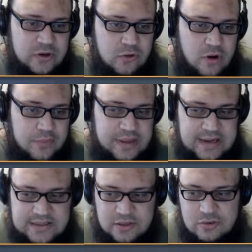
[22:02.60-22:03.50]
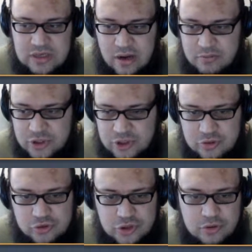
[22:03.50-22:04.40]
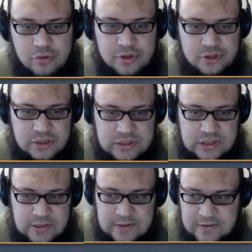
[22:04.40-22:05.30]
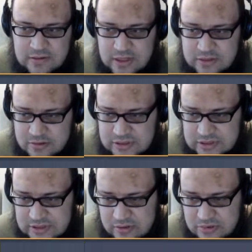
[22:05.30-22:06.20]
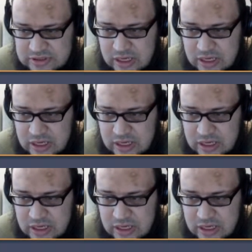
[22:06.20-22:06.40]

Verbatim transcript: в игру, а билетики у тебя обычные уже кончились. Да, то есть ты такой